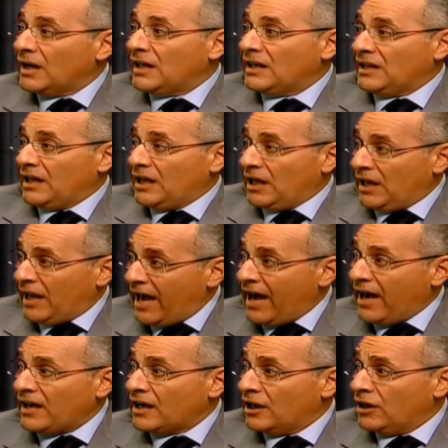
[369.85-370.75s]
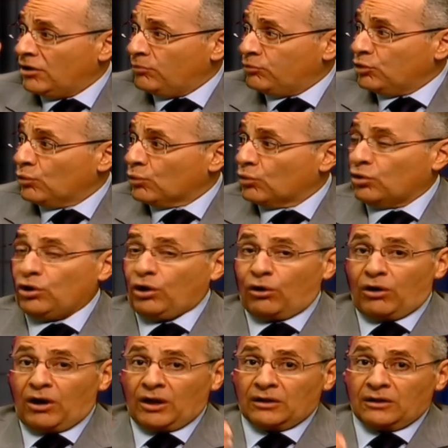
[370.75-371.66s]
الإلهي اللي
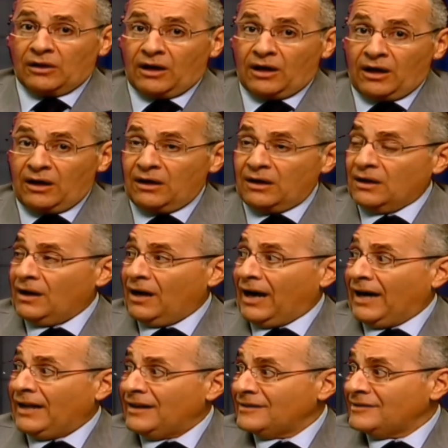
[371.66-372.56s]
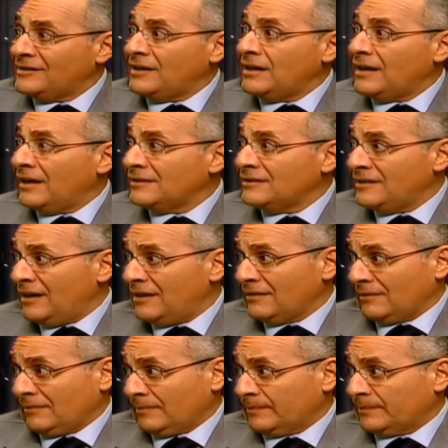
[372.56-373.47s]
بيوقعه الله على الزنا